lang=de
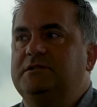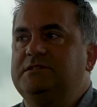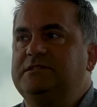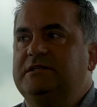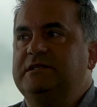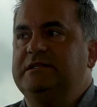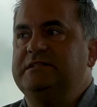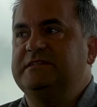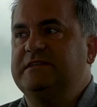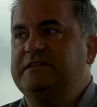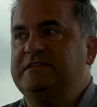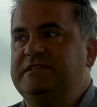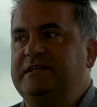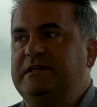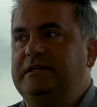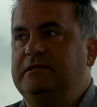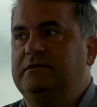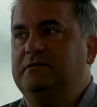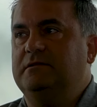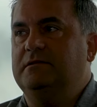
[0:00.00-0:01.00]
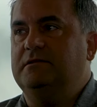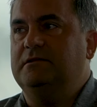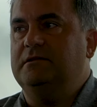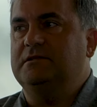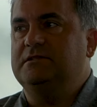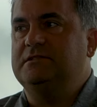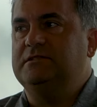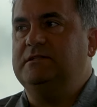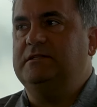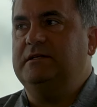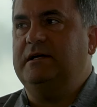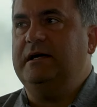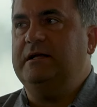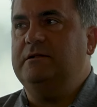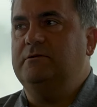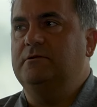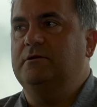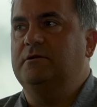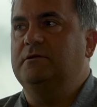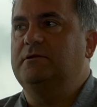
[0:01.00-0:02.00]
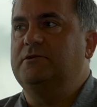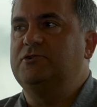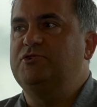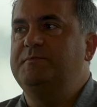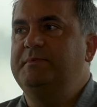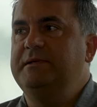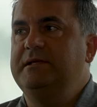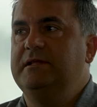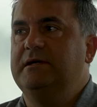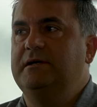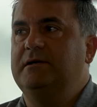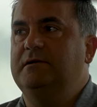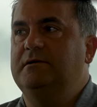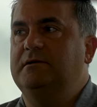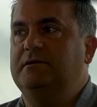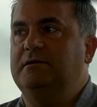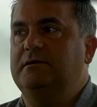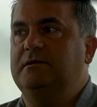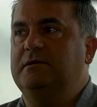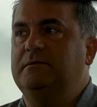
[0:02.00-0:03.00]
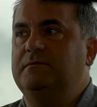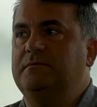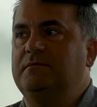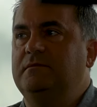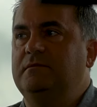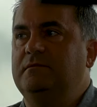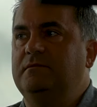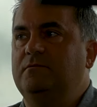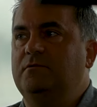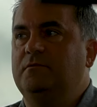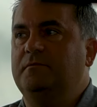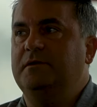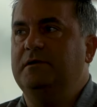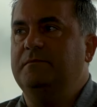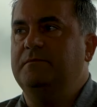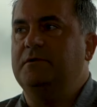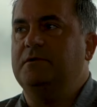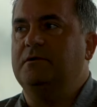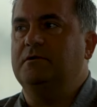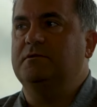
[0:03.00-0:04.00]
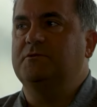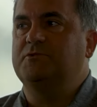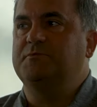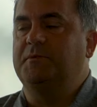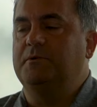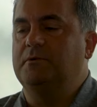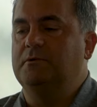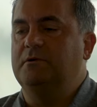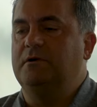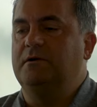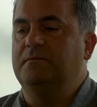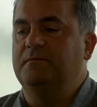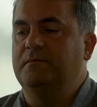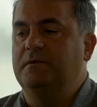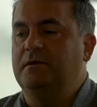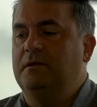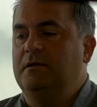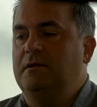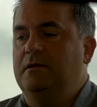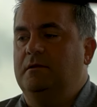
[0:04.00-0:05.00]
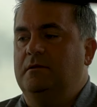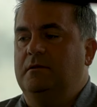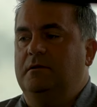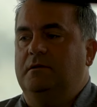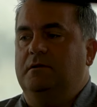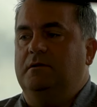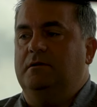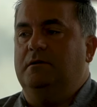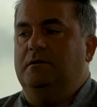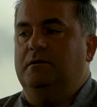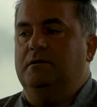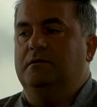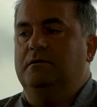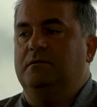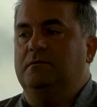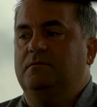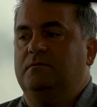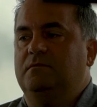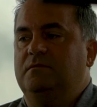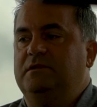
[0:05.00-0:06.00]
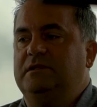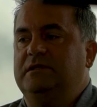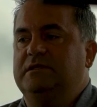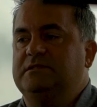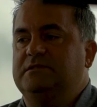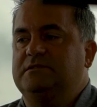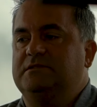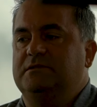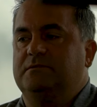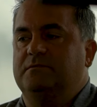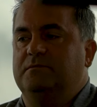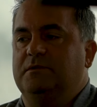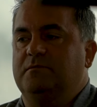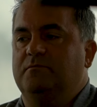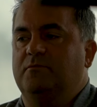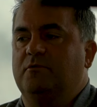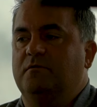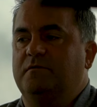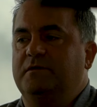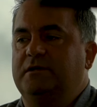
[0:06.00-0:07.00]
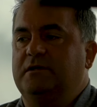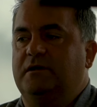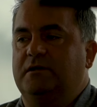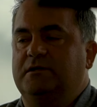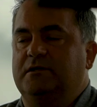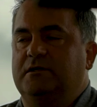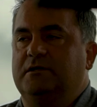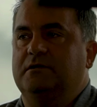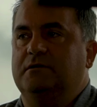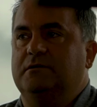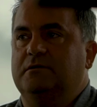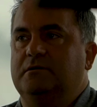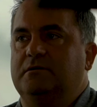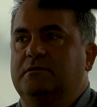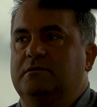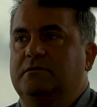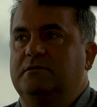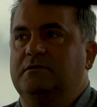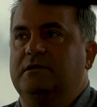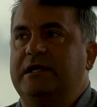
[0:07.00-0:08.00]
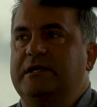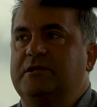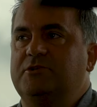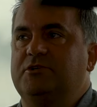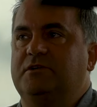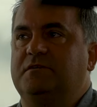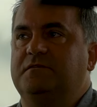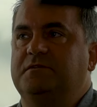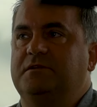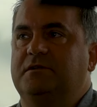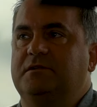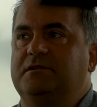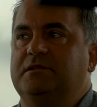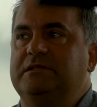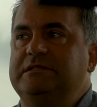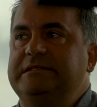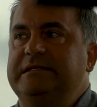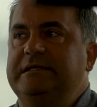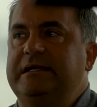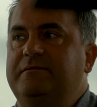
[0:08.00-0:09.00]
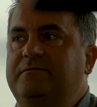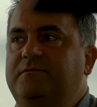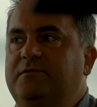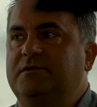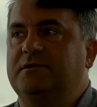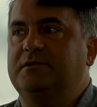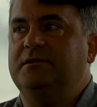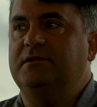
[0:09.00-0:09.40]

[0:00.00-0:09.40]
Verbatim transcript: hat es ja jetzt gesehen, dass der eine oder andere Spieler, ähm, wo wir eben gerade gesprochen haben, ähm, der es jetzt in, im Profikader reingeschafft hat, dass der einfach